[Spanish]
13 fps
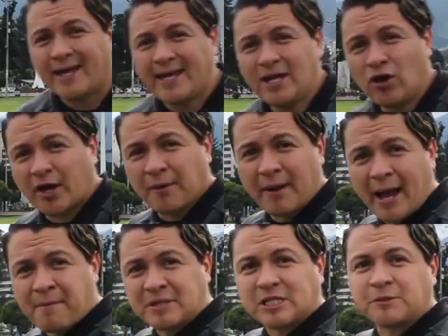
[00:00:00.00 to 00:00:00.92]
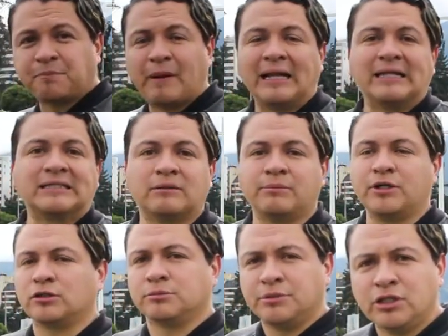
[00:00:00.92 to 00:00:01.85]
Y lo que ven a mis espaldas,
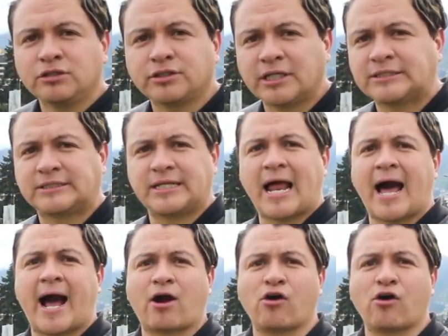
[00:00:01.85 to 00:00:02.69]
amigos míos, es la